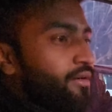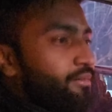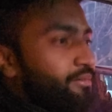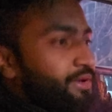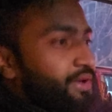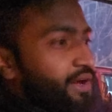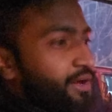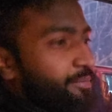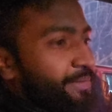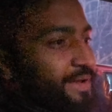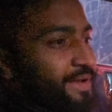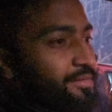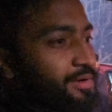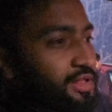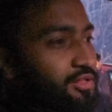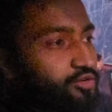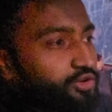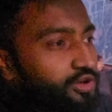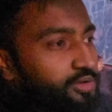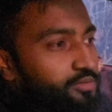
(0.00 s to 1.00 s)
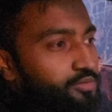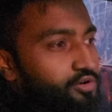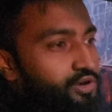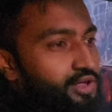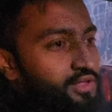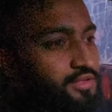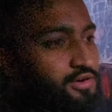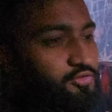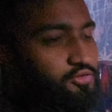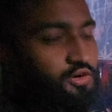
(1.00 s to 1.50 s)
भैया पहली बात तो ये
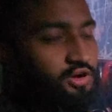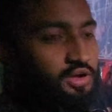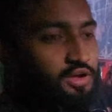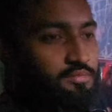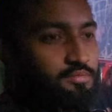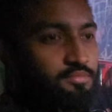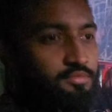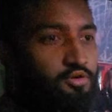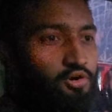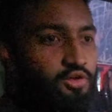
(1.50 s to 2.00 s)
बोलना चाहूंगा कि